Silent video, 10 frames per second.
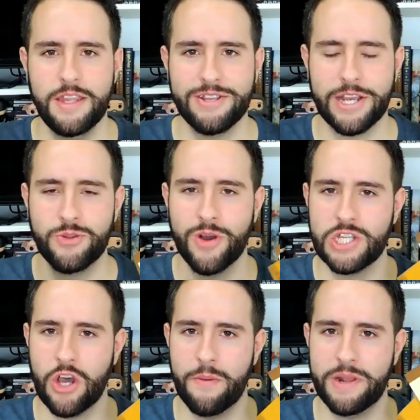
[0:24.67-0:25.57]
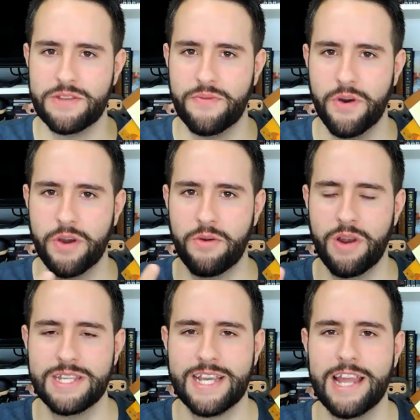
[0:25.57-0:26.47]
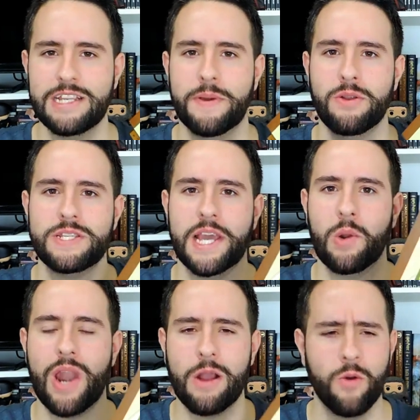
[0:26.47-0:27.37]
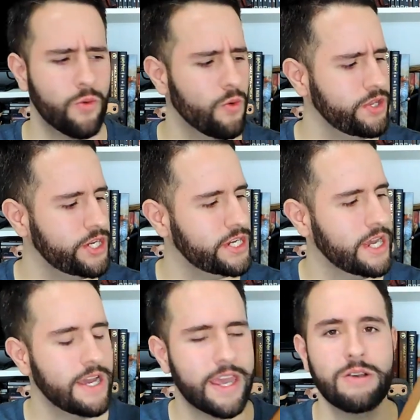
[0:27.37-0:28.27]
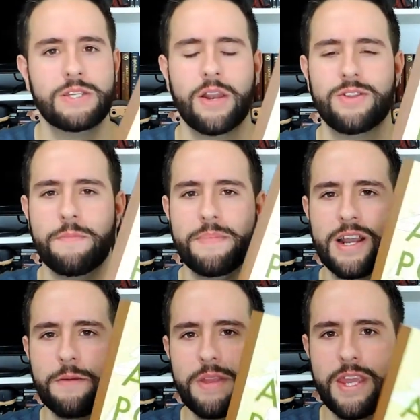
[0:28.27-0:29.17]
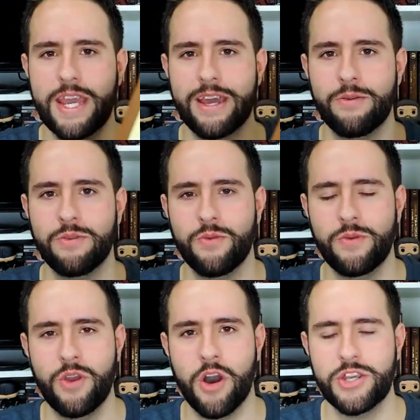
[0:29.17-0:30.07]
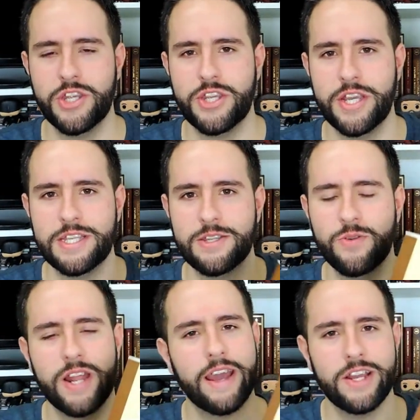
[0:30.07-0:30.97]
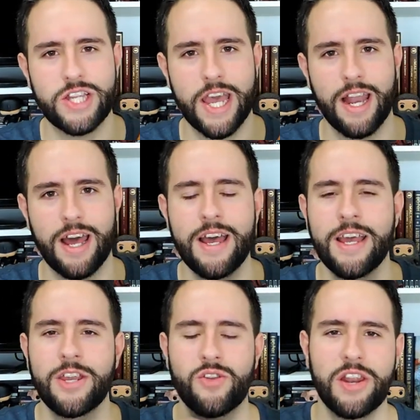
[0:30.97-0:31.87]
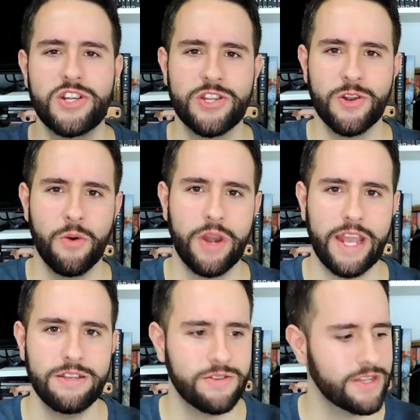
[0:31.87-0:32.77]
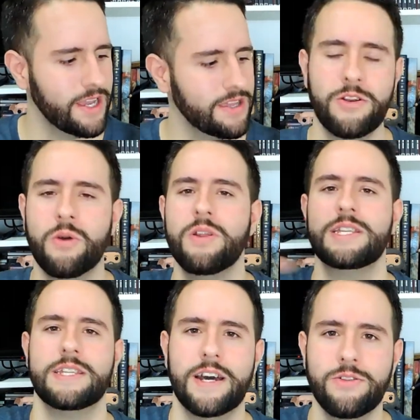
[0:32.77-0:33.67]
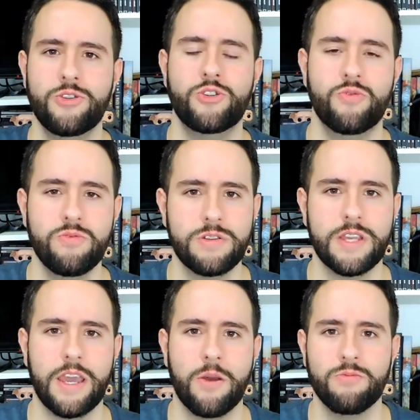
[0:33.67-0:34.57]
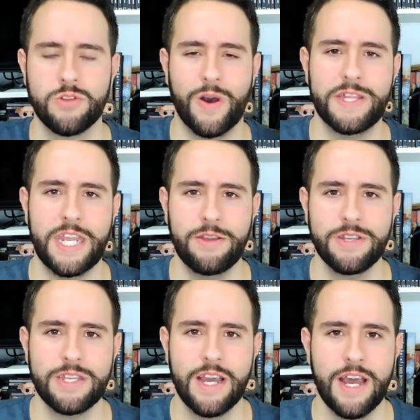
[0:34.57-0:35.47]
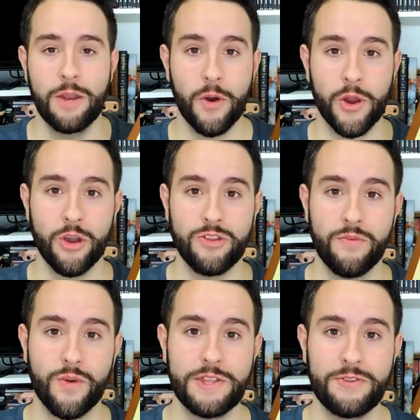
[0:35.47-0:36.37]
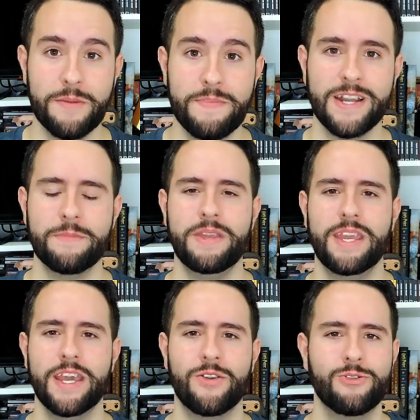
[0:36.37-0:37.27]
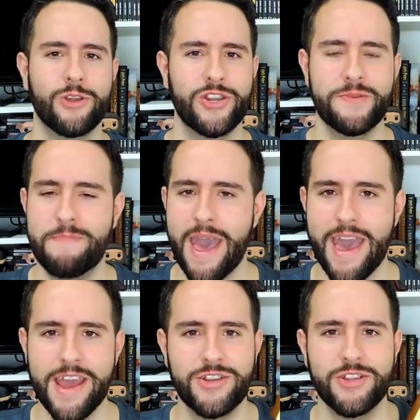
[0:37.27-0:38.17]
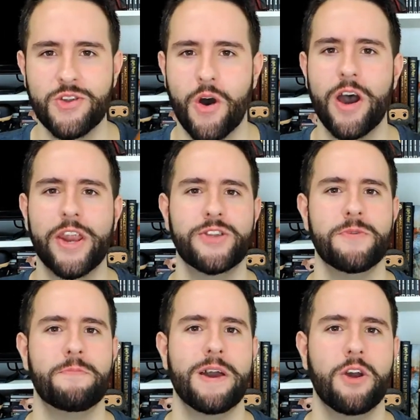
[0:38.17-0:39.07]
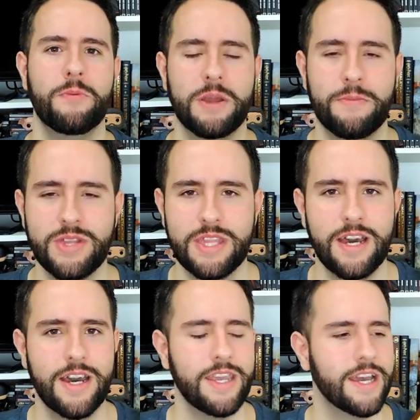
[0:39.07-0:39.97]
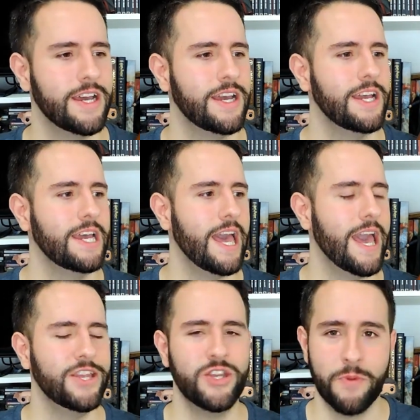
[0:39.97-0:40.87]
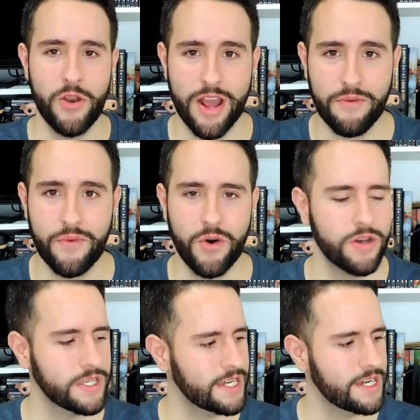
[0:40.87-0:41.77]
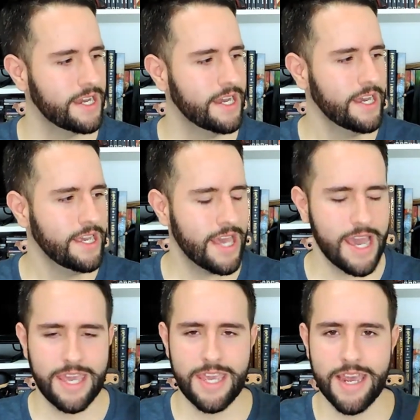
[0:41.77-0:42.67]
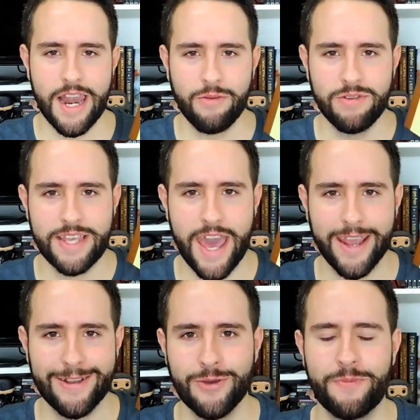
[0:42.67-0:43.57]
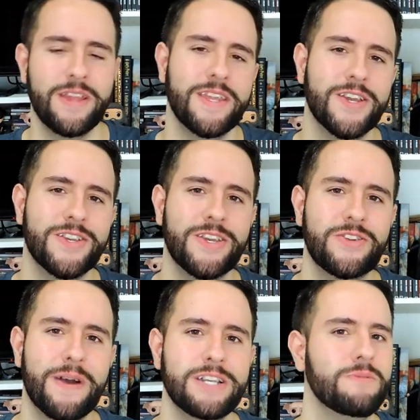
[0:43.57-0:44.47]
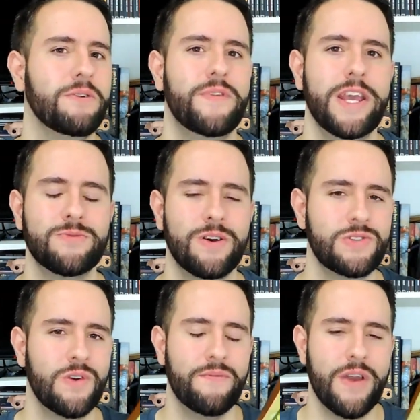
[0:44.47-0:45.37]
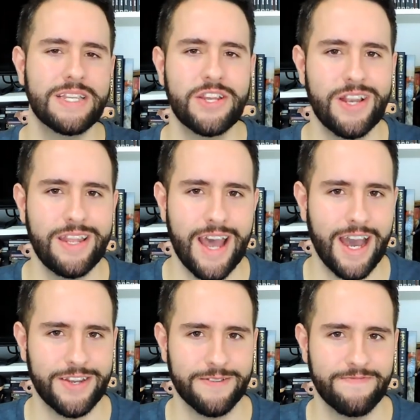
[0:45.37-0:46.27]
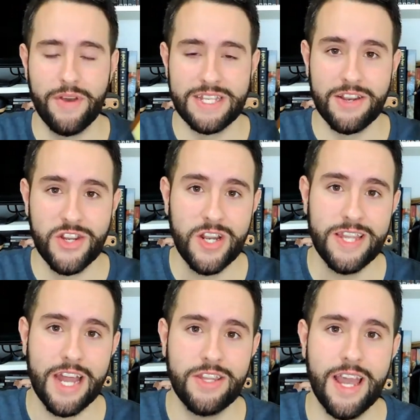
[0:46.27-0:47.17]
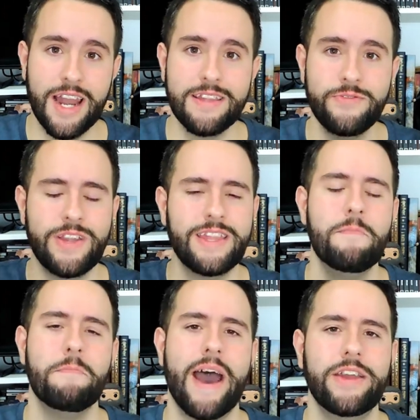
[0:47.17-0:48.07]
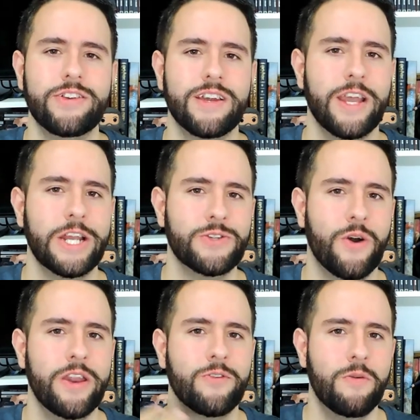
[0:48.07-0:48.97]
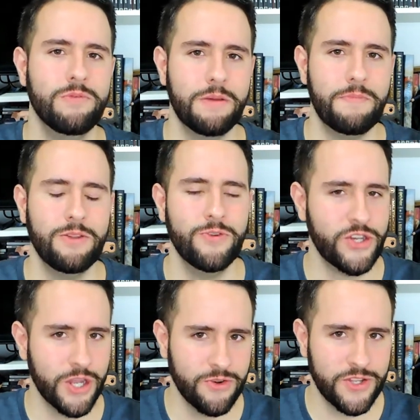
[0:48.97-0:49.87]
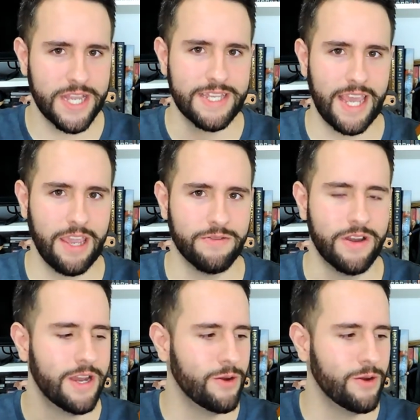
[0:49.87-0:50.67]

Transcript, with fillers: Então, essas duas obras foram lançadas pelo selo Lago Gucci que é um selo da Bianca Pinheiro, do Yoshi Tice, do Greg Stella e do Alexandre Lourenço, né? Então eles estão lançando juntos aí alguns quadrinhos. Alho Poró é o novo quadrinho da Bianca Pinheiro, autora de Bad, Dora, de Meu Pai é Homem da Montanha, é, de Mônica Força. E aqui ela consegue surpreender a gente mais uma vez com a sua versatilidade. E a versatilidade dela, tanto na temática da história, como também no estilo de desenho.